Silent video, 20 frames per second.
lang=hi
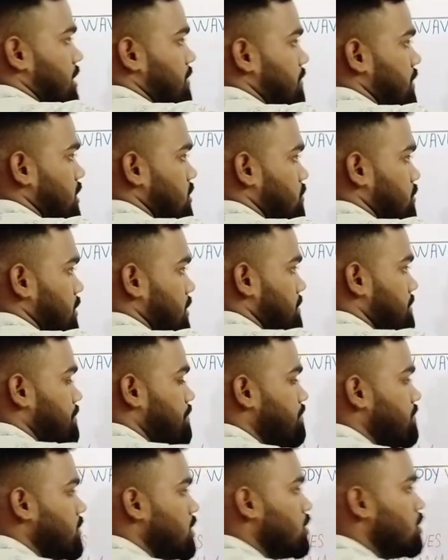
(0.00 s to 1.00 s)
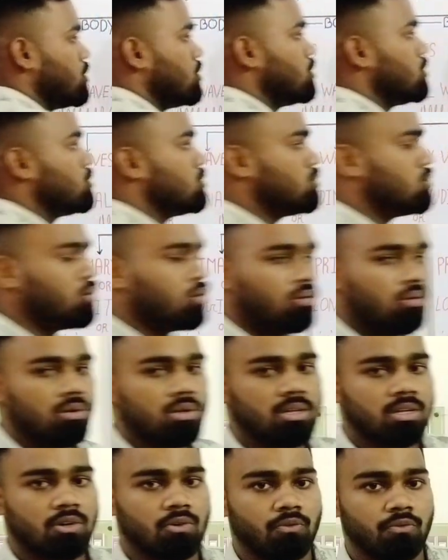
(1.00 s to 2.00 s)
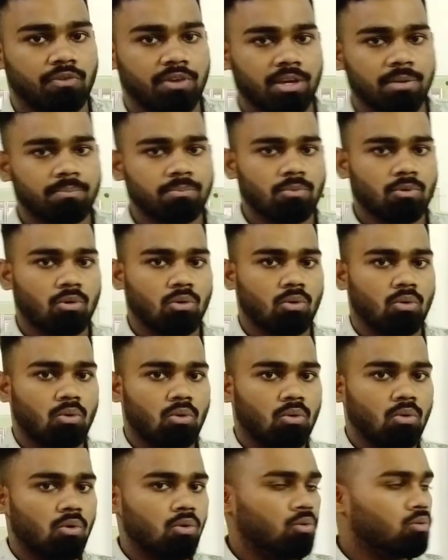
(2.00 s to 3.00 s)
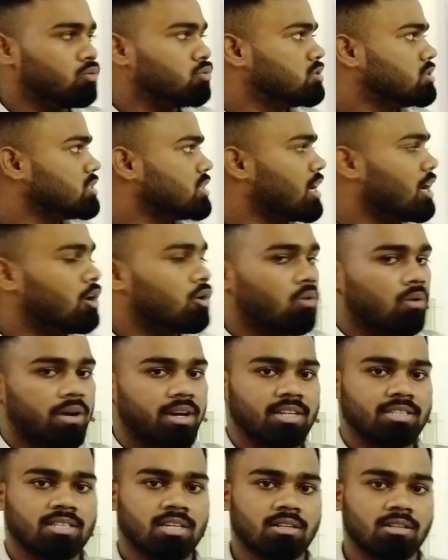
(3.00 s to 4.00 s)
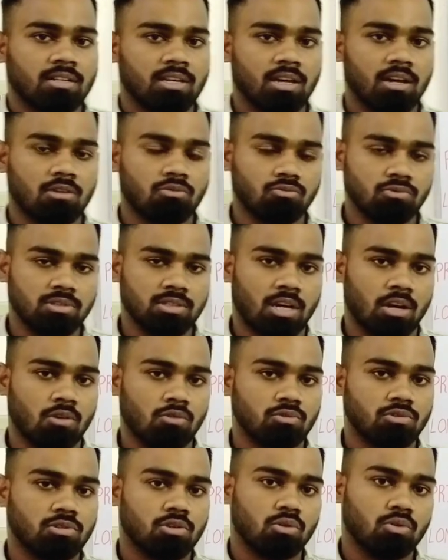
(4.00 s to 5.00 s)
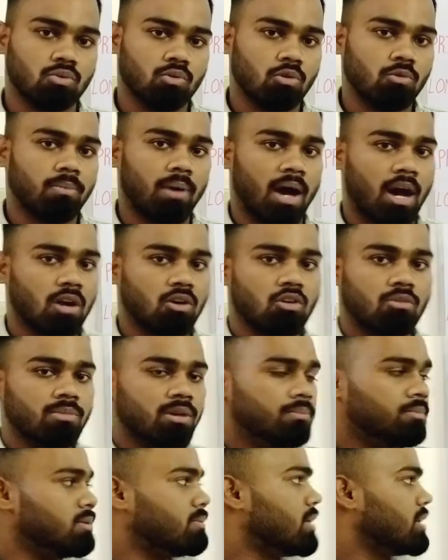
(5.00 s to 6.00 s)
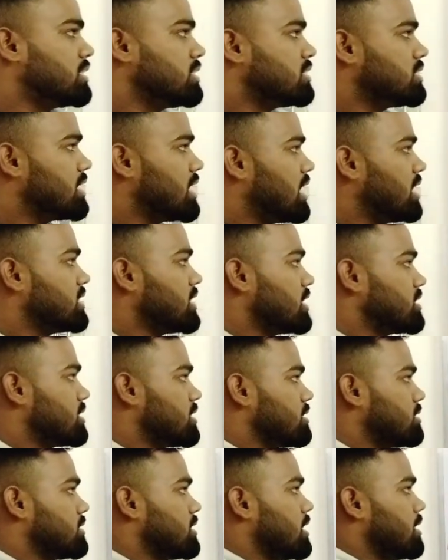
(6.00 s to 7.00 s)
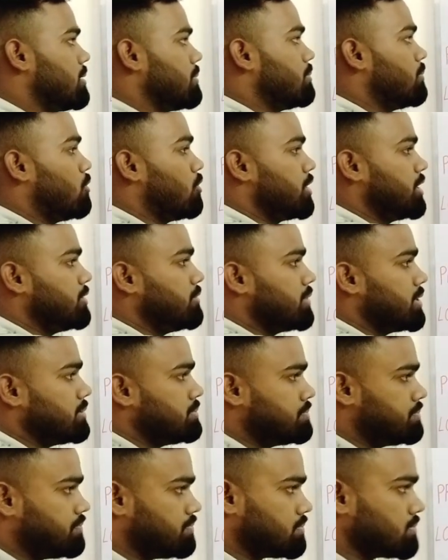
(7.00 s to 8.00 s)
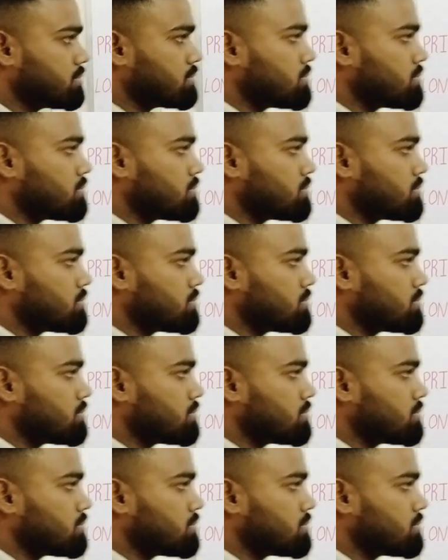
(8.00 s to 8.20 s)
सरफेस वेव तो वेव को उसका लोकेशन के अनुसार उसको दो भागों में विभाजित किया जा सकता है बॉडी वेव